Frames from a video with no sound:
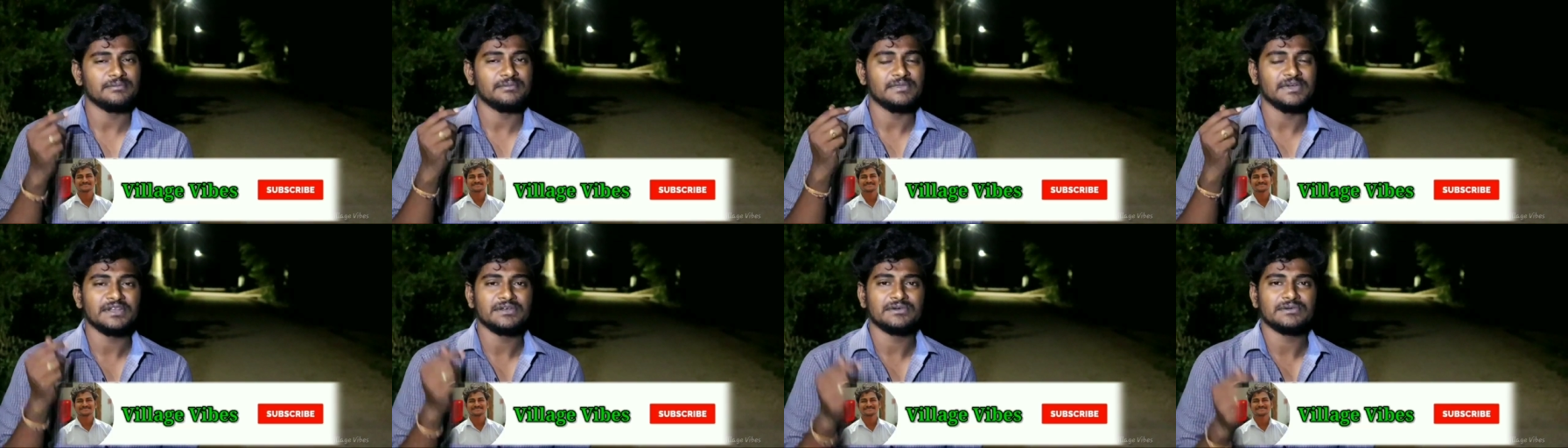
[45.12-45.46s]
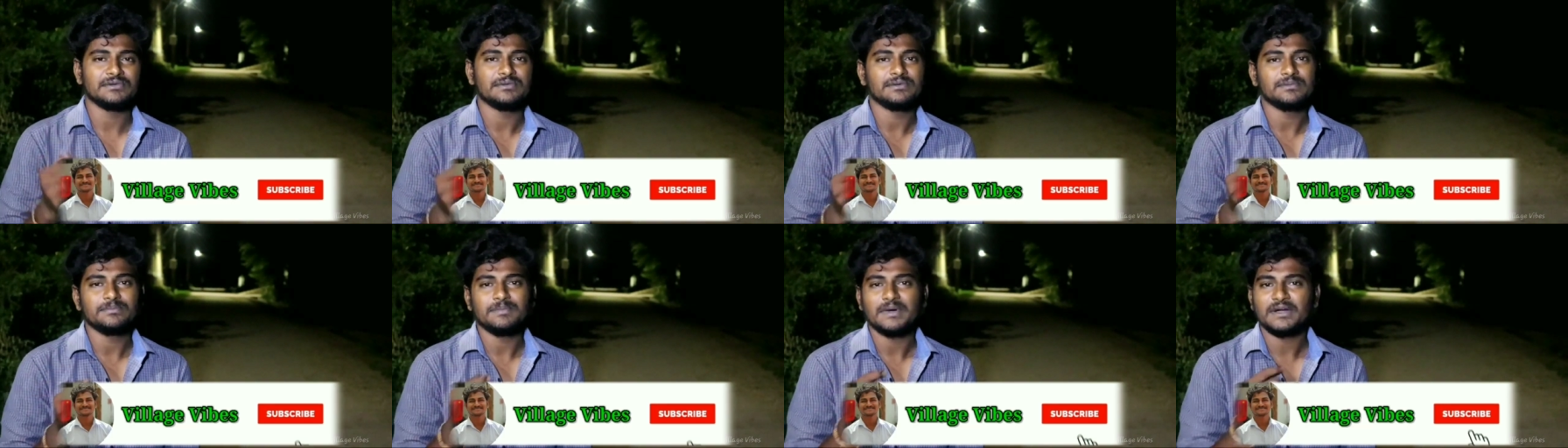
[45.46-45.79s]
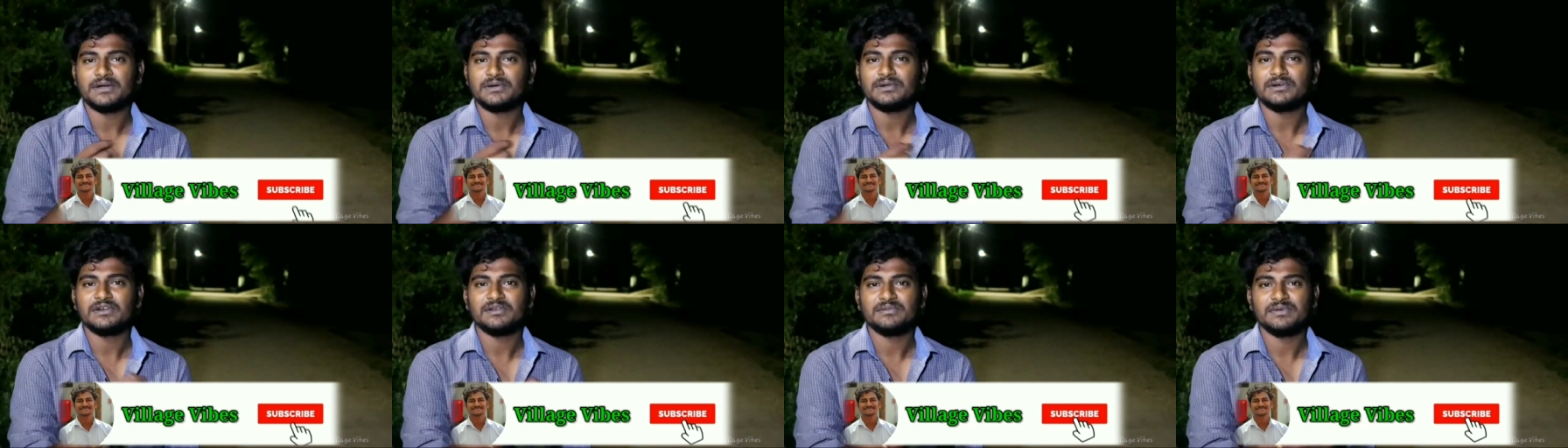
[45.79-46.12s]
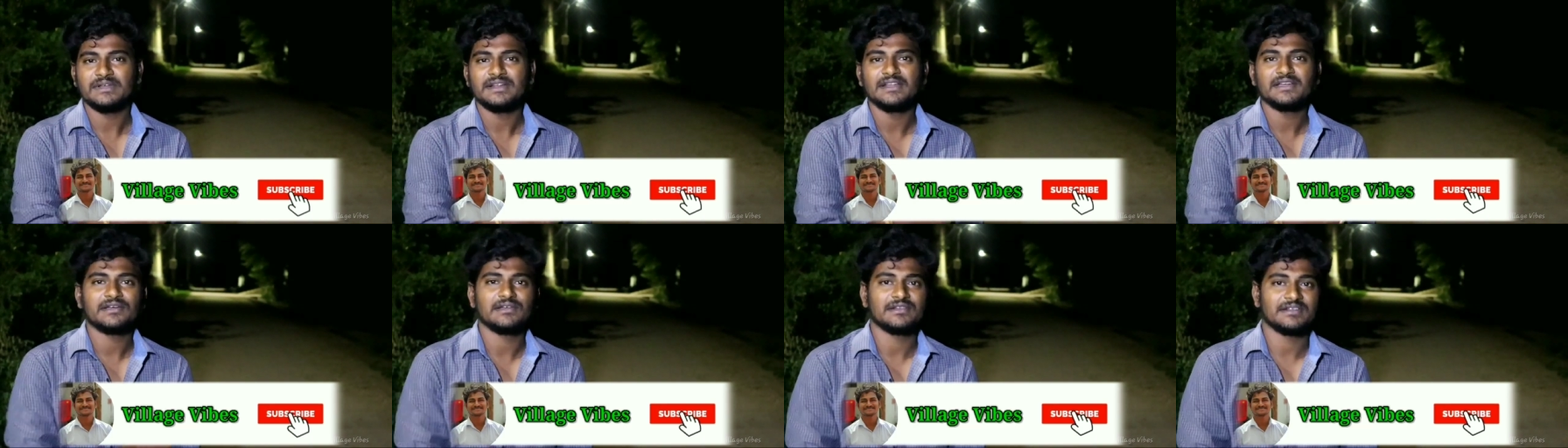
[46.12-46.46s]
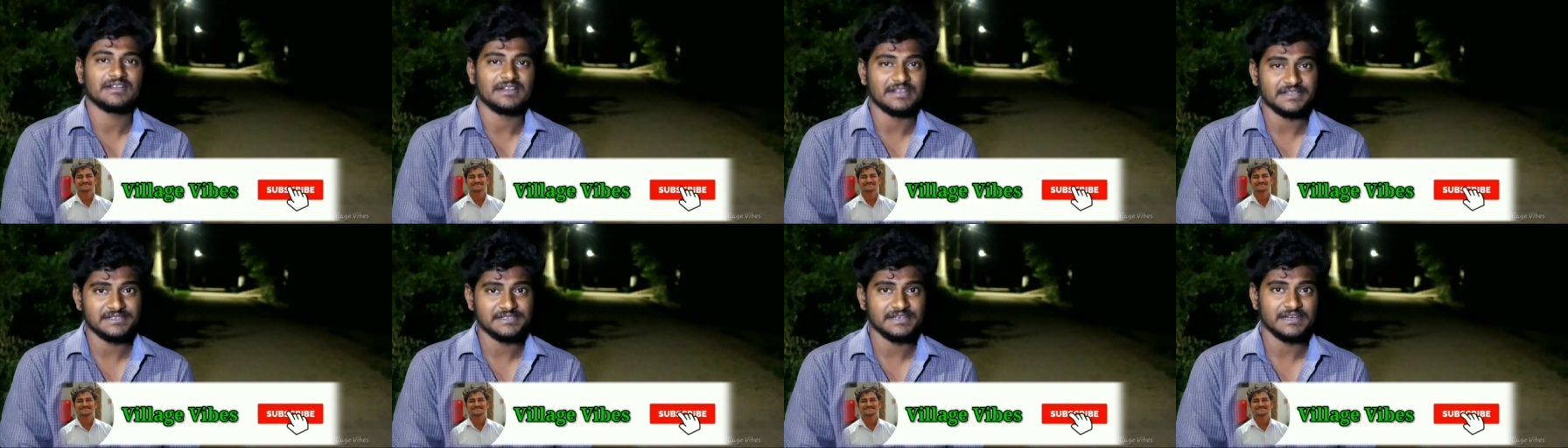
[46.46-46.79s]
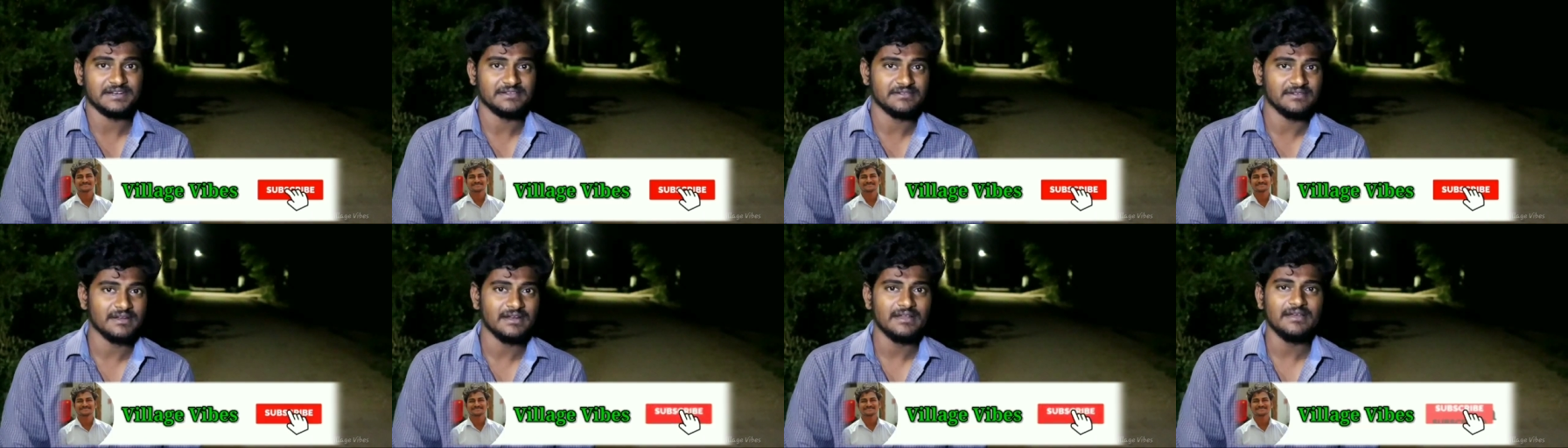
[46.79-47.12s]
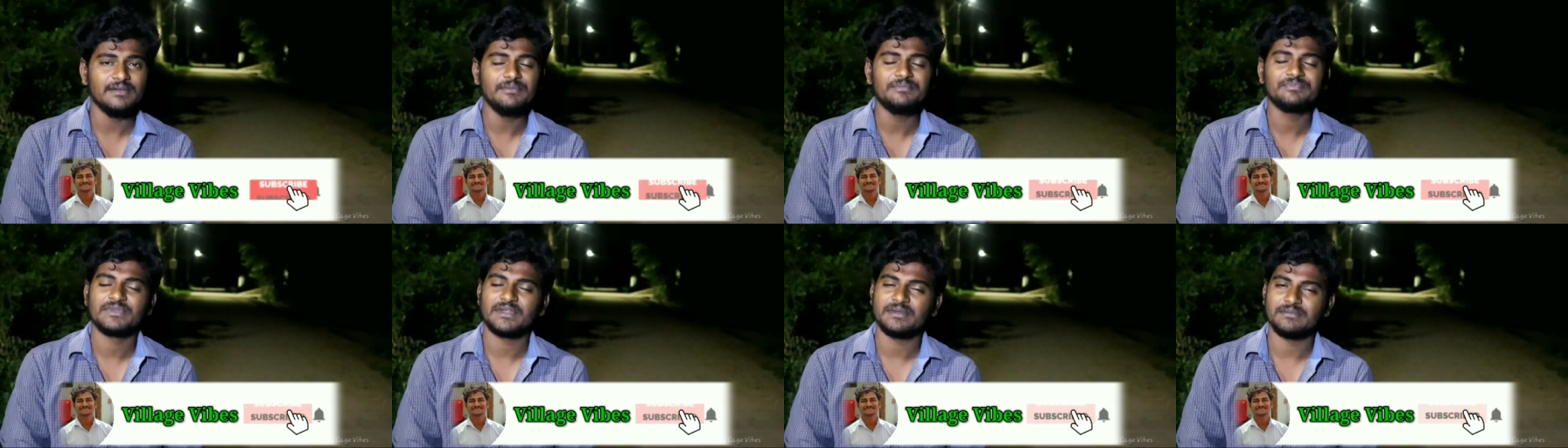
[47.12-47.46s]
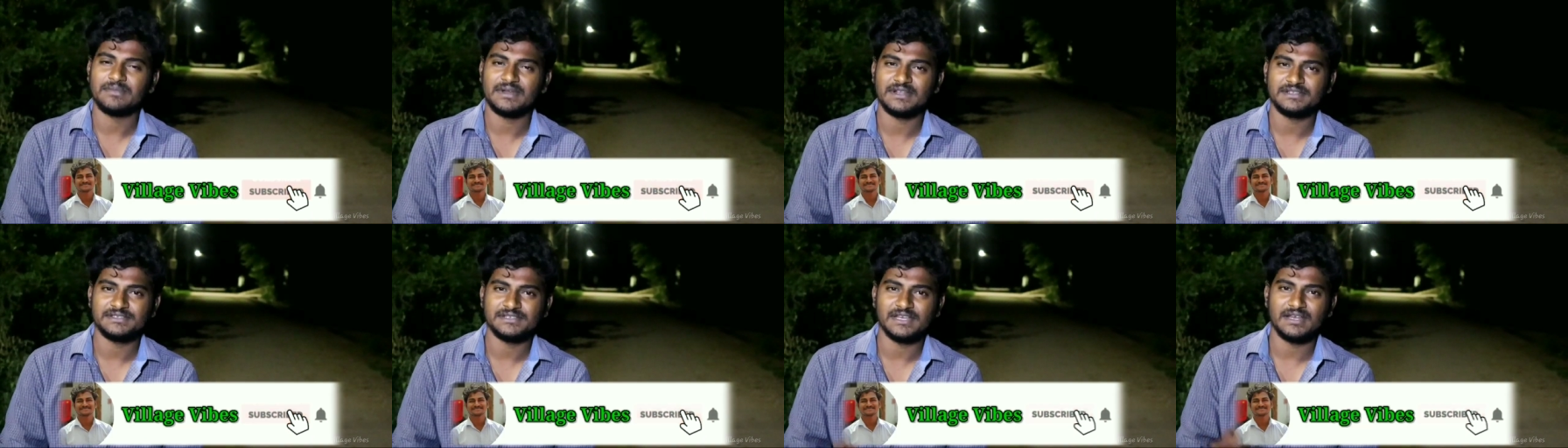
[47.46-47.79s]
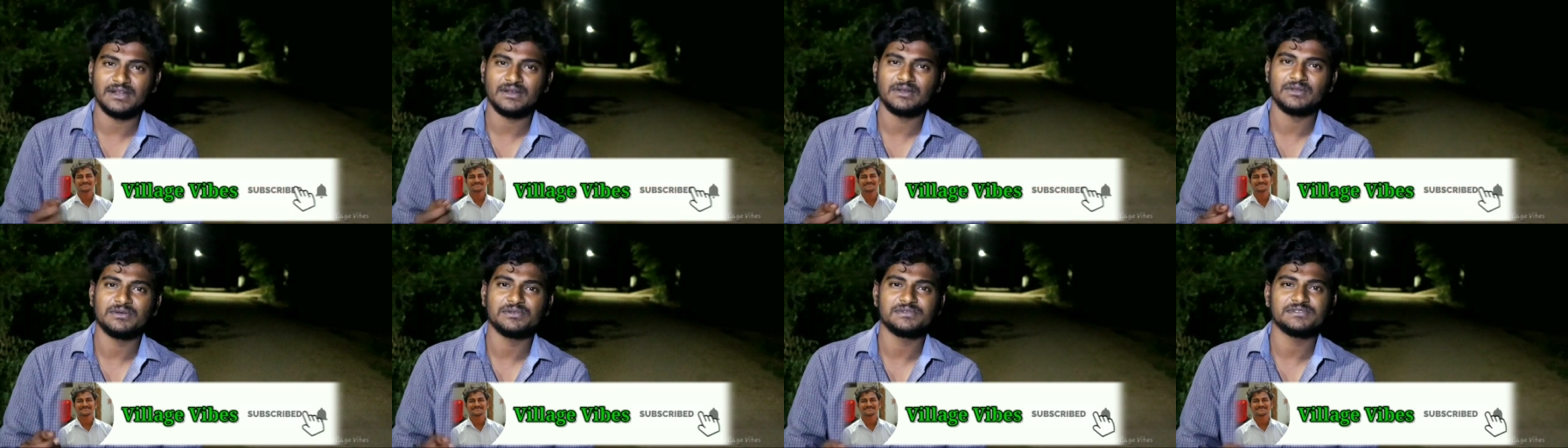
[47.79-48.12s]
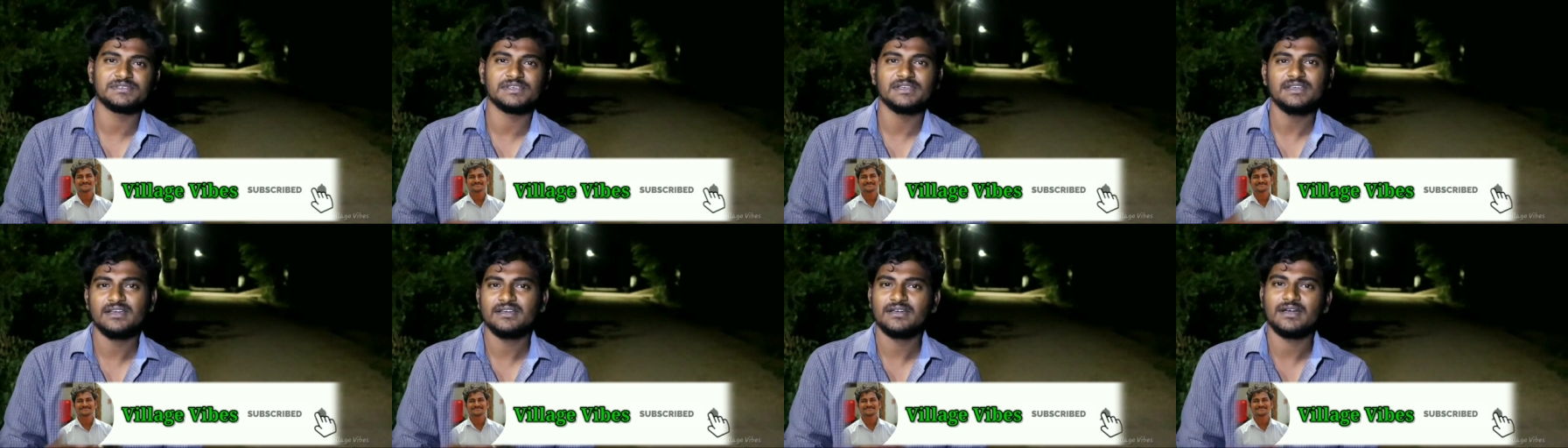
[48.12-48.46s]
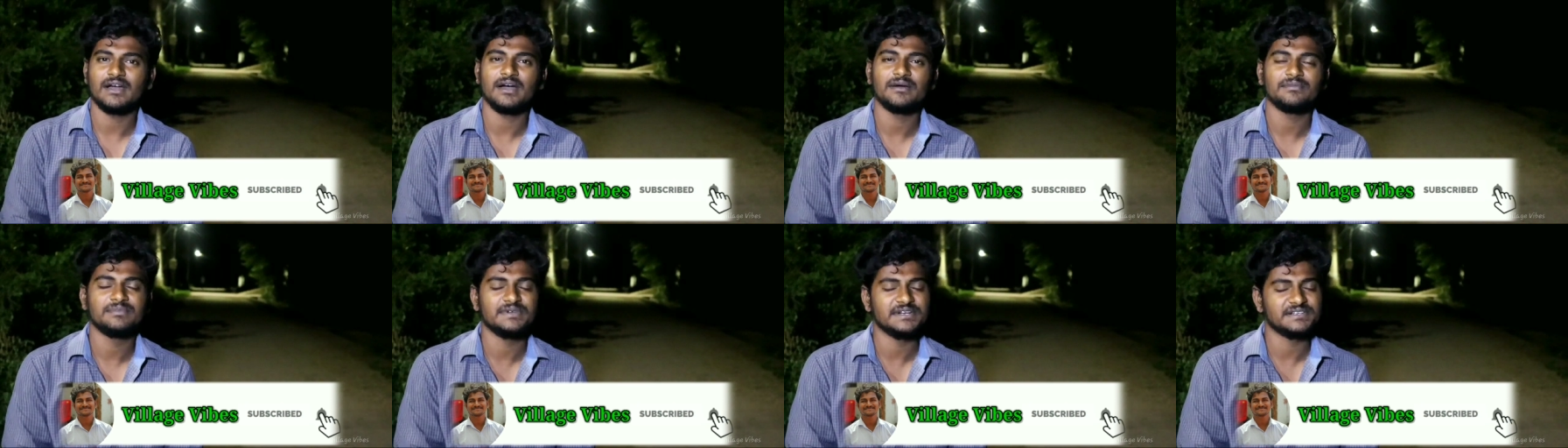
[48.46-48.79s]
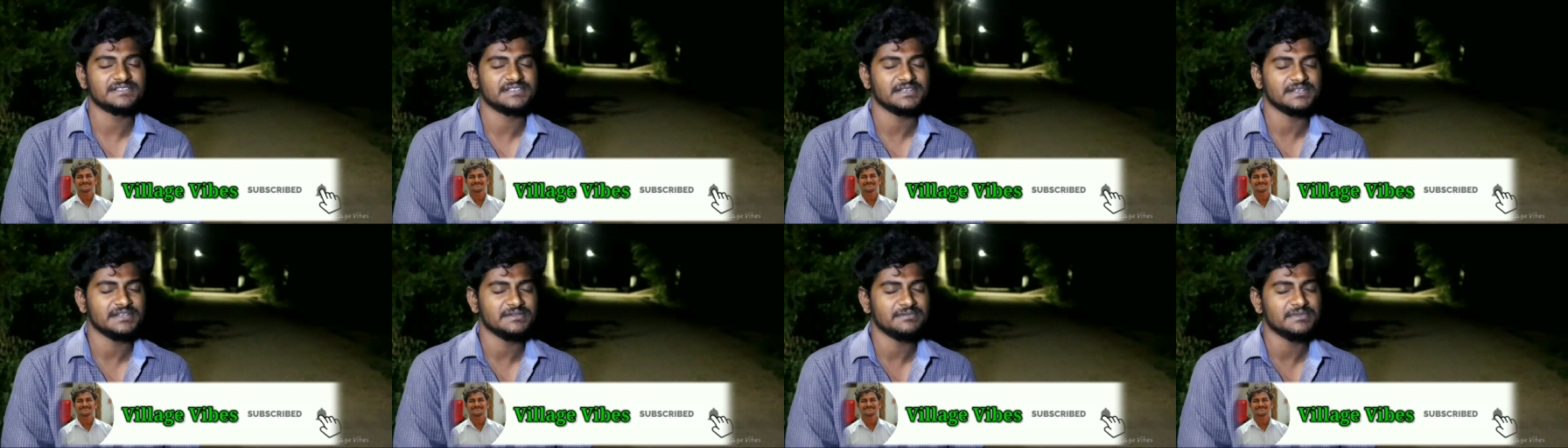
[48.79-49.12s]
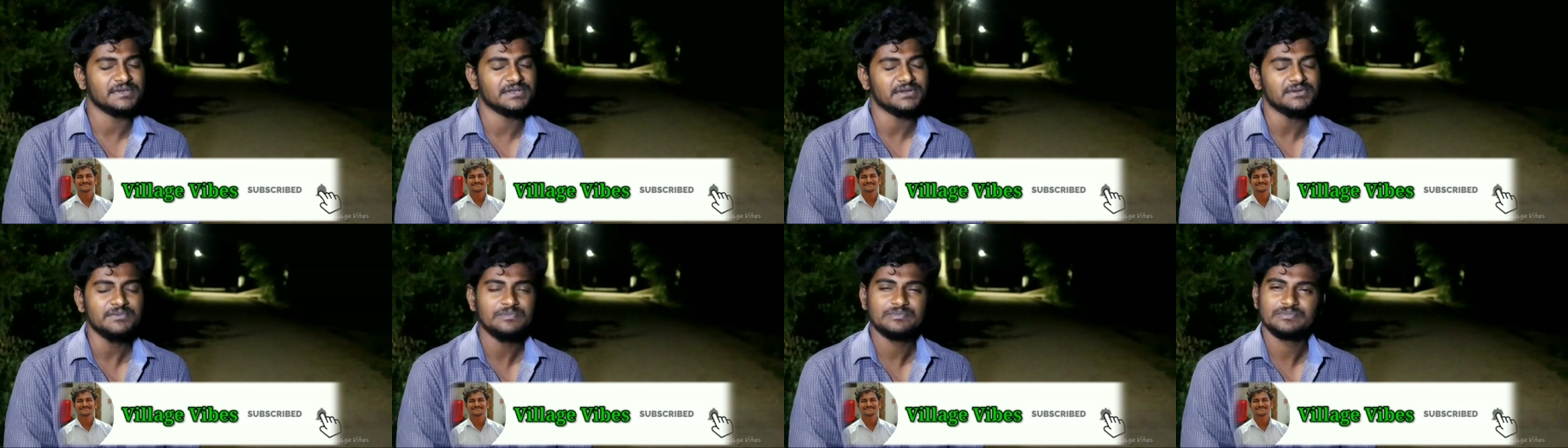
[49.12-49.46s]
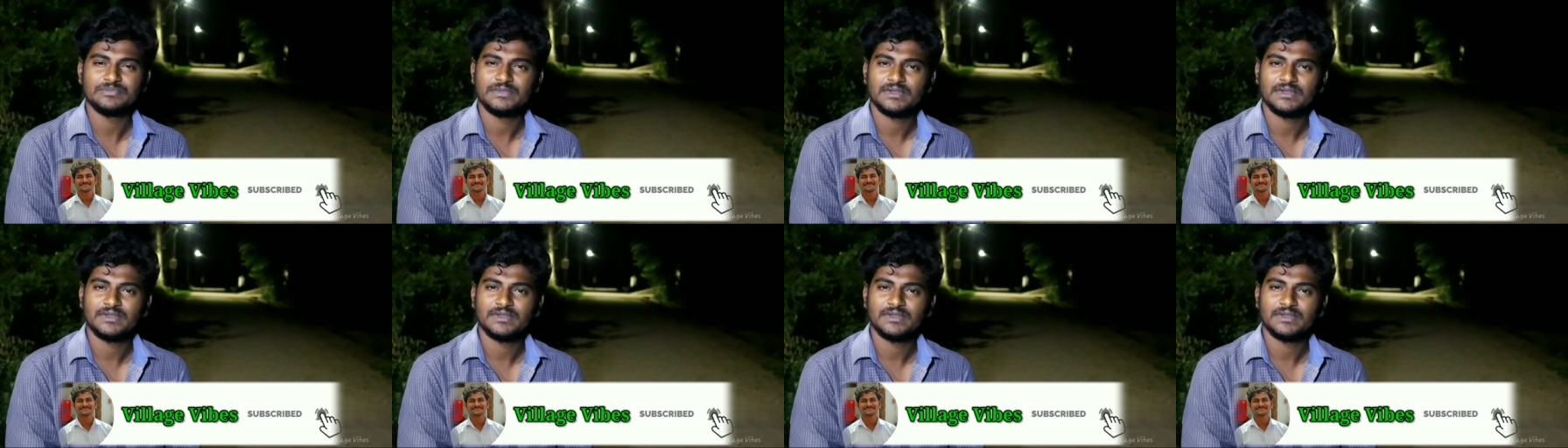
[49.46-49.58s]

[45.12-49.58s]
మీరు పక్కనున్న బెల్ ఐకాన్ క్లిక్ చేయడం వల్ల మన ఛానల్లో వచ్చే అప్డేట్స్ అన్నీ మీరు